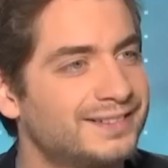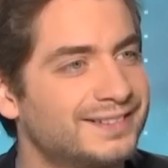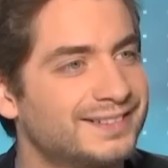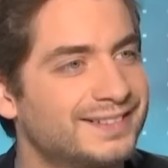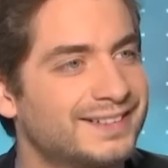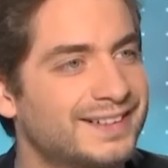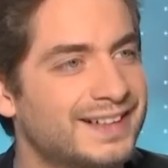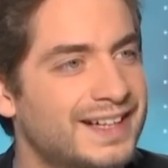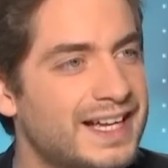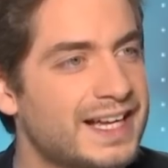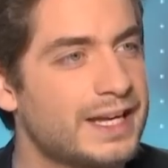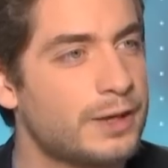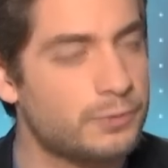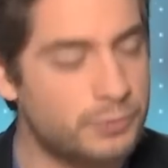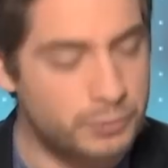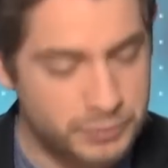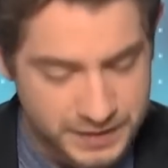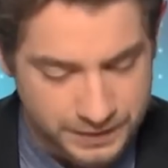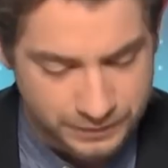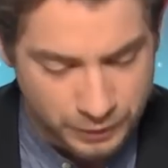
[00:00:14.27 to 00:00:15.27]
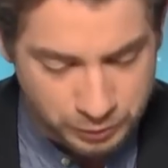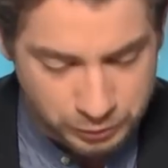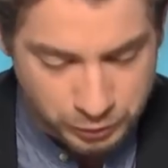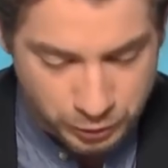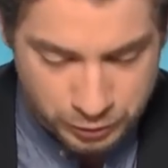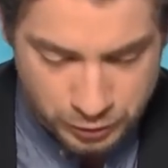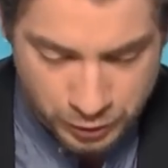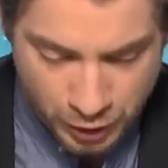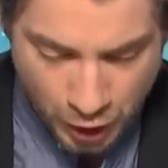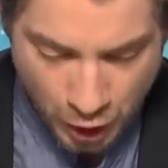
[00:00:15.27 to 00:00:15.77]
Bonsoir. Vous avez
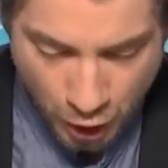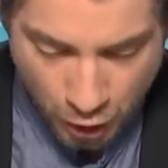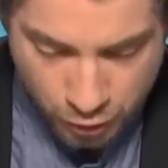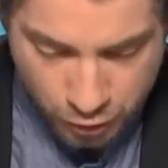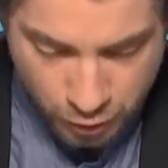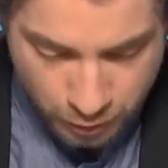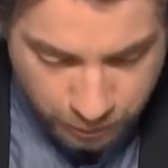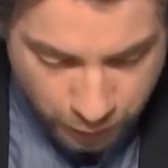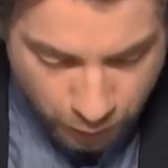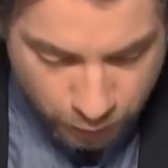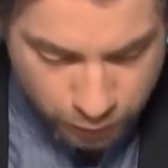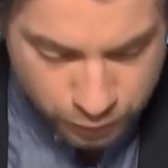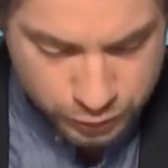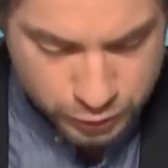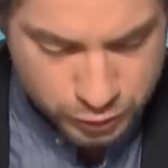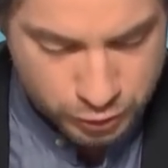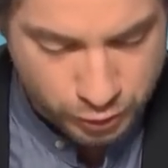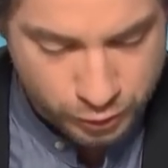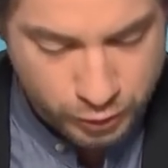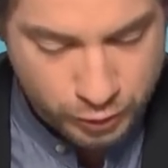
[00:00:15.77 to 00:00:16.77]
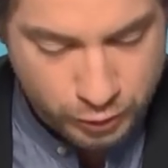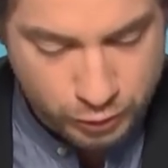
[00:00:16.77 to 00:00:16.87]
obtenu le bronze sur le